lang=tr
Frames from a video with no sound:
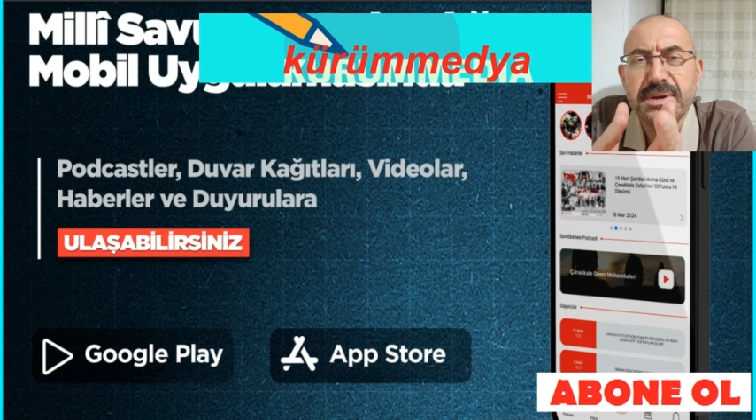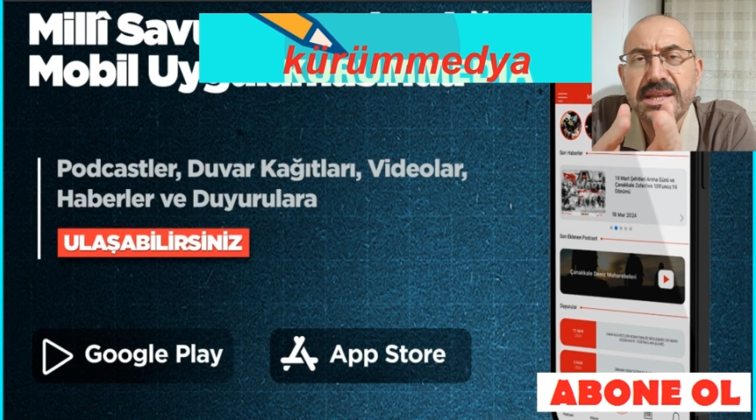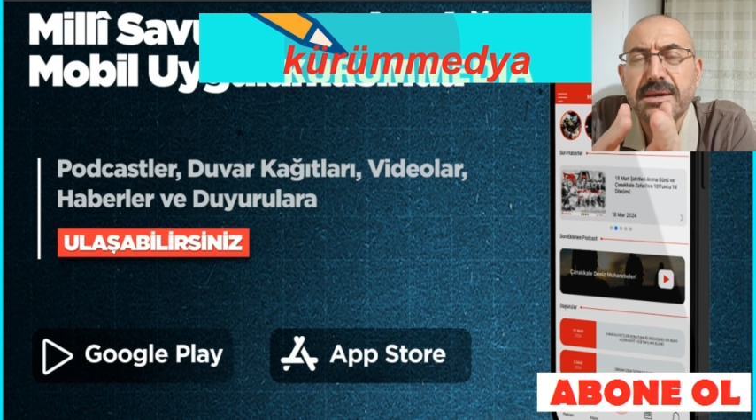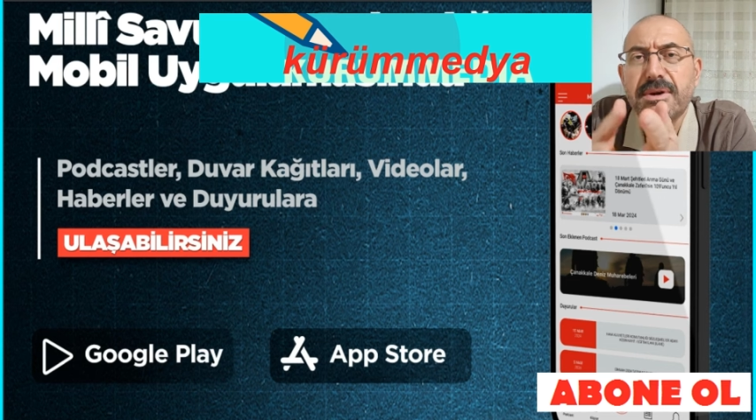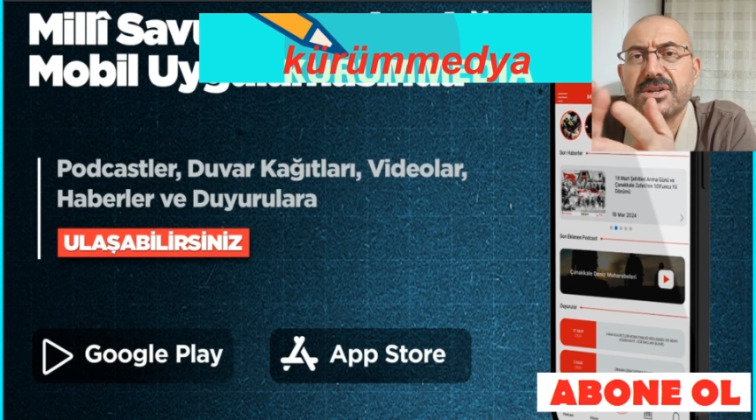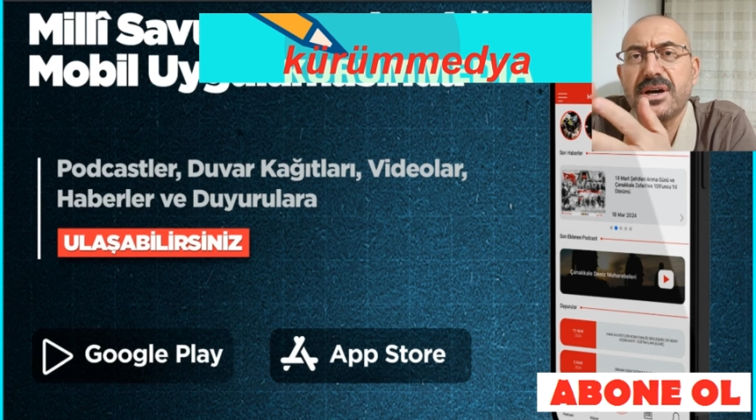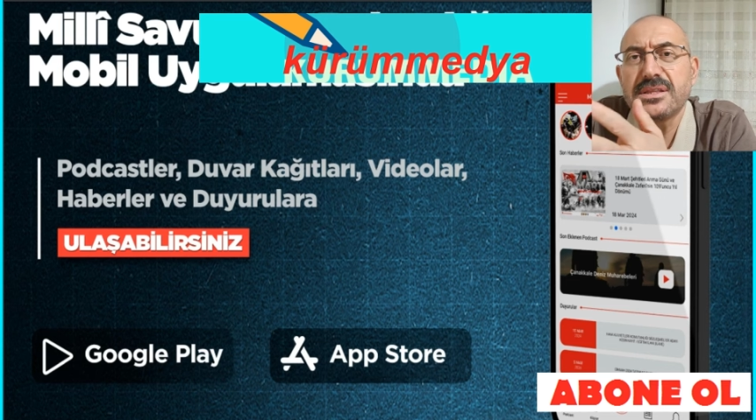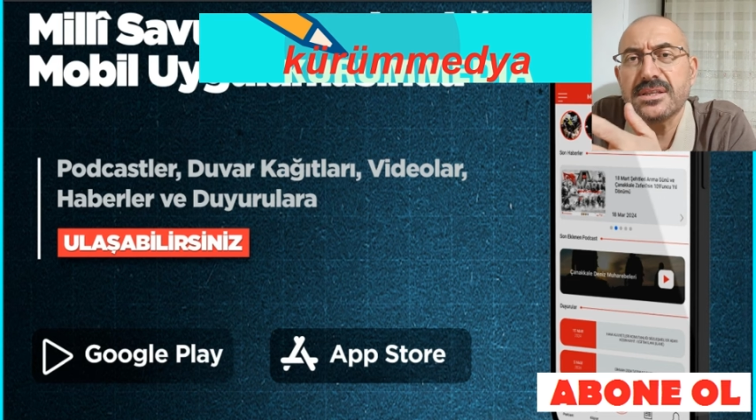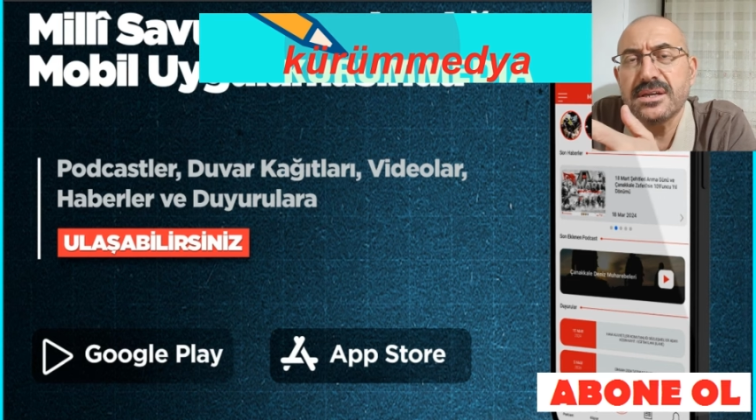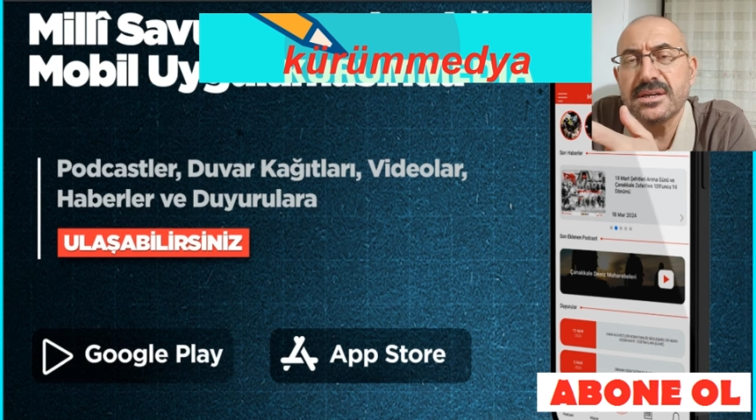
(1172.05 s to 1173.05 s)
belediye
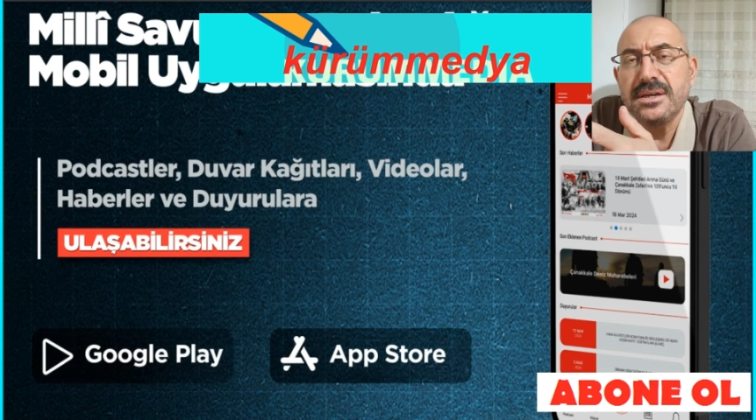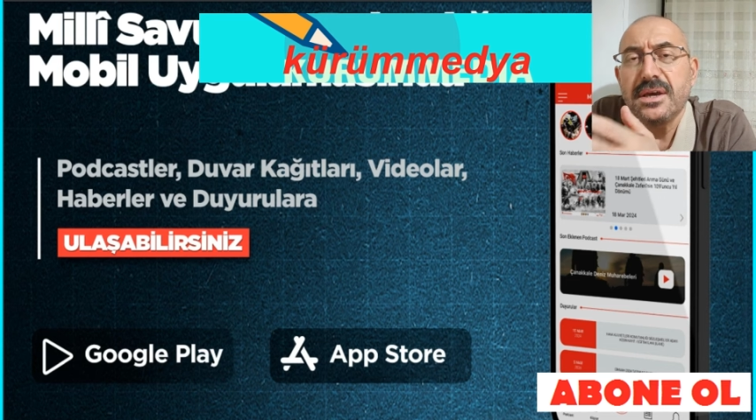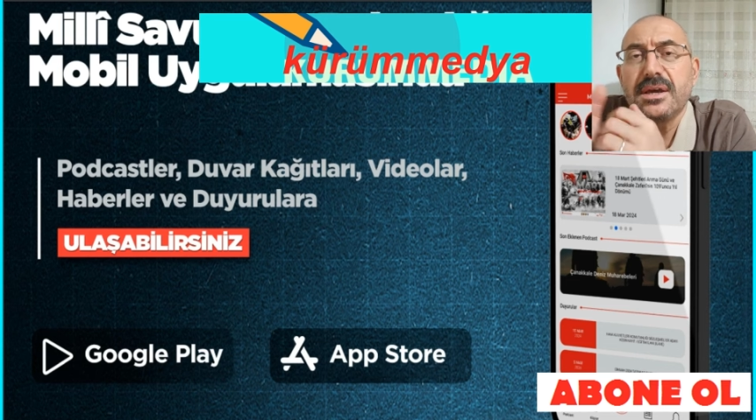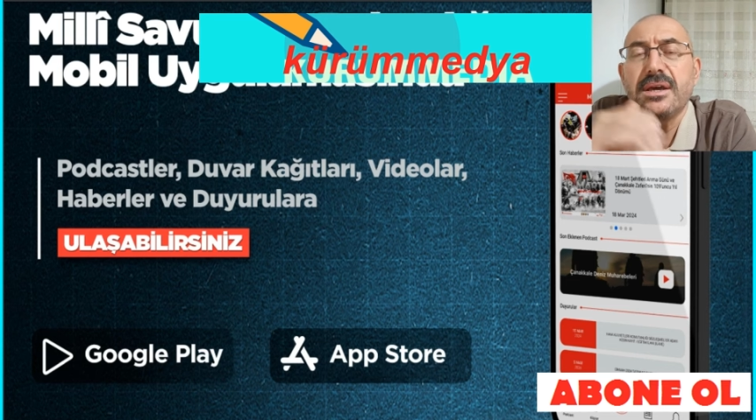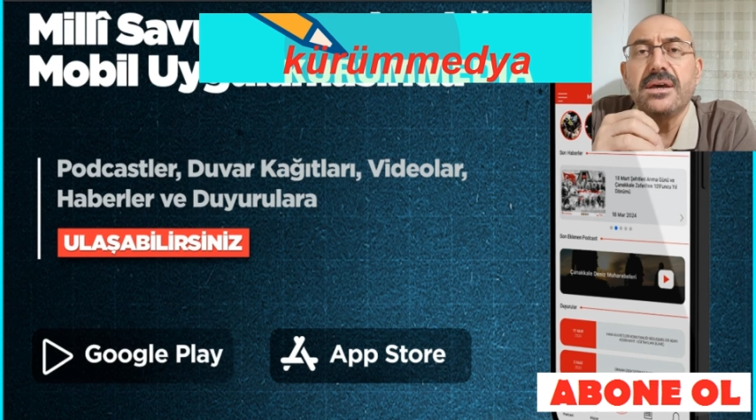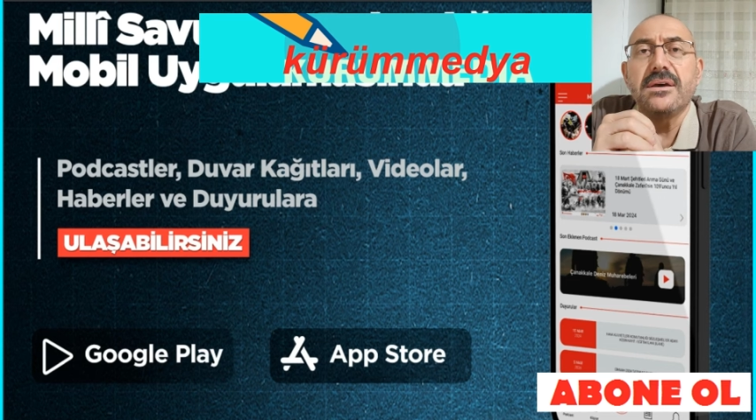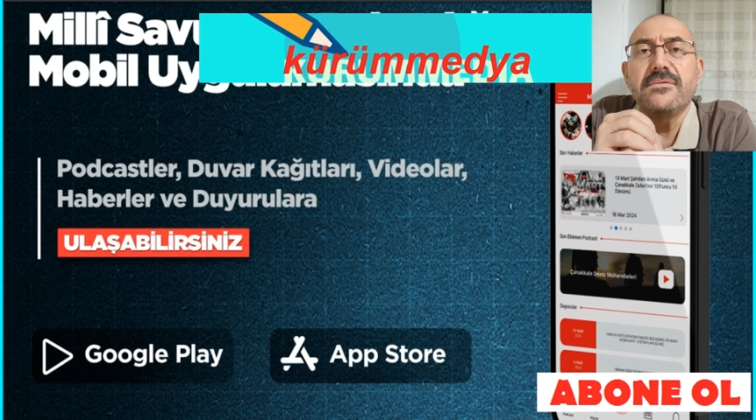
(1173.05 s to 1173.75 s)
başkanlıkları e,